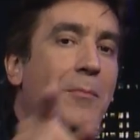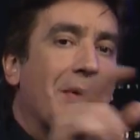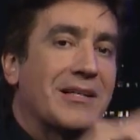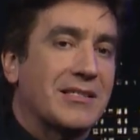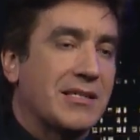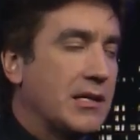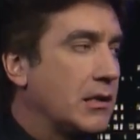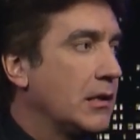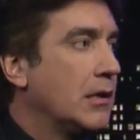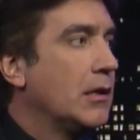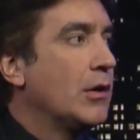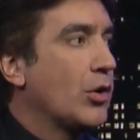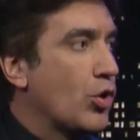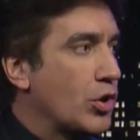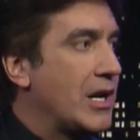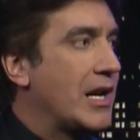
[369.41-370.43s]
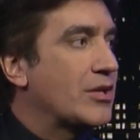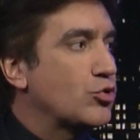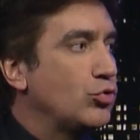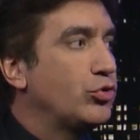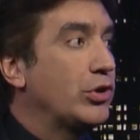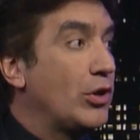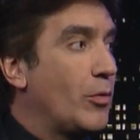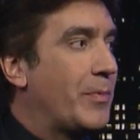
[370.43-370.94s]
que pasé con el
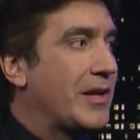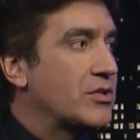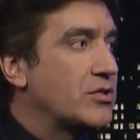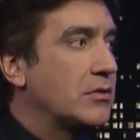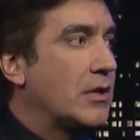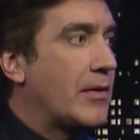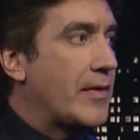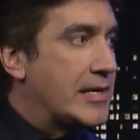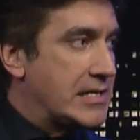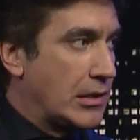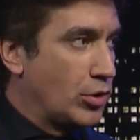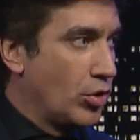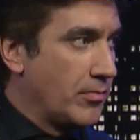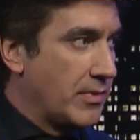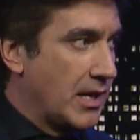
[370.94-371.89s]
asunto de la operación de la sector.